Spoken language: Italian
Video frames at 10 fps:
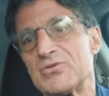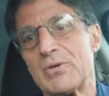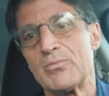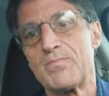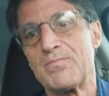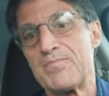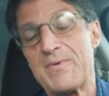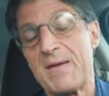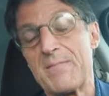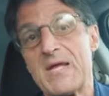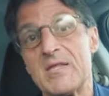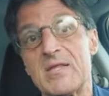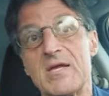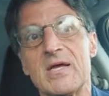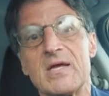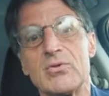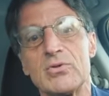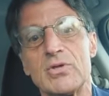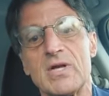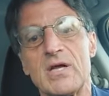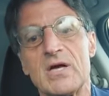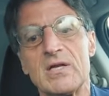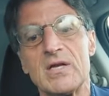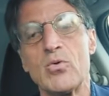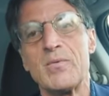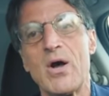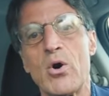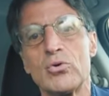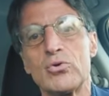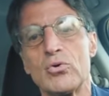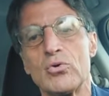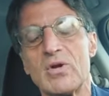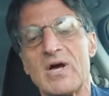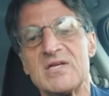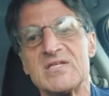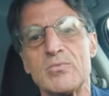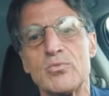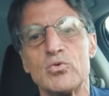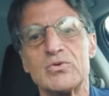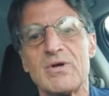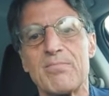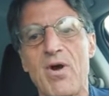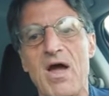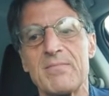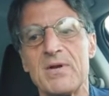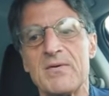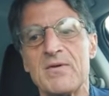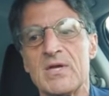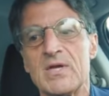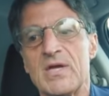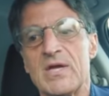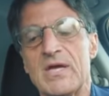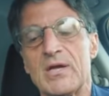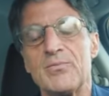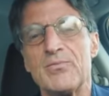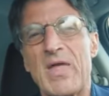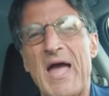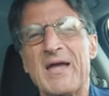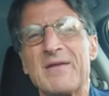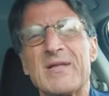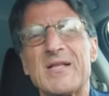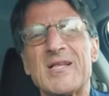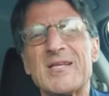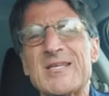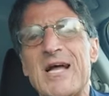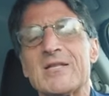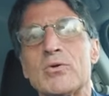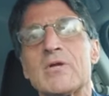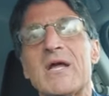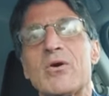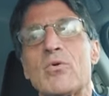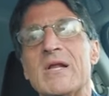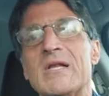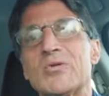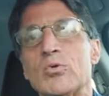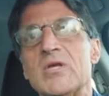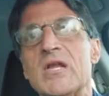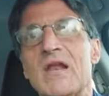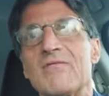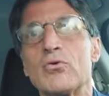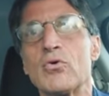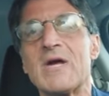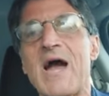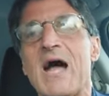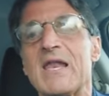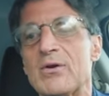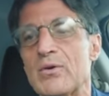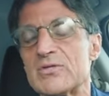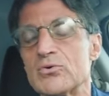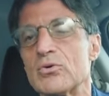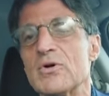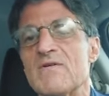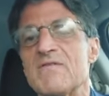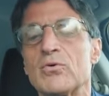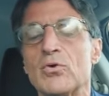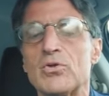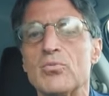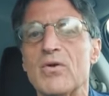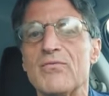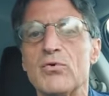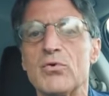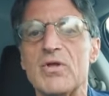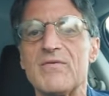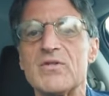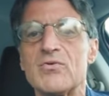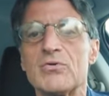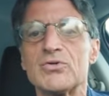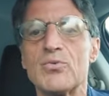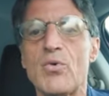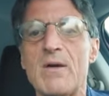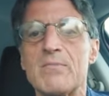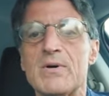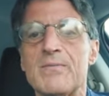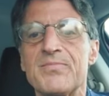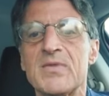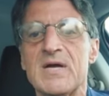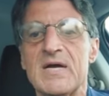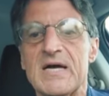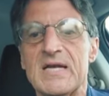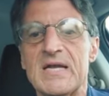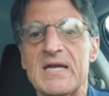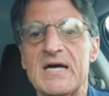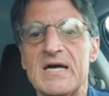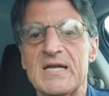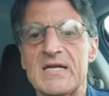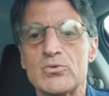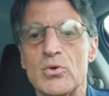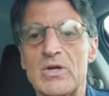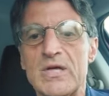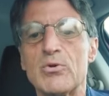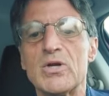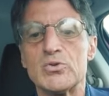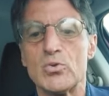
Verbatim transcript: che poi si è manifestata, diciamo, pienamente nel, nel 2008 con la crisi dei mutui subprime. Eh, è interessante notare qua il sottile lavoro legale, questo fa un ottimo lavoro David Roger Webb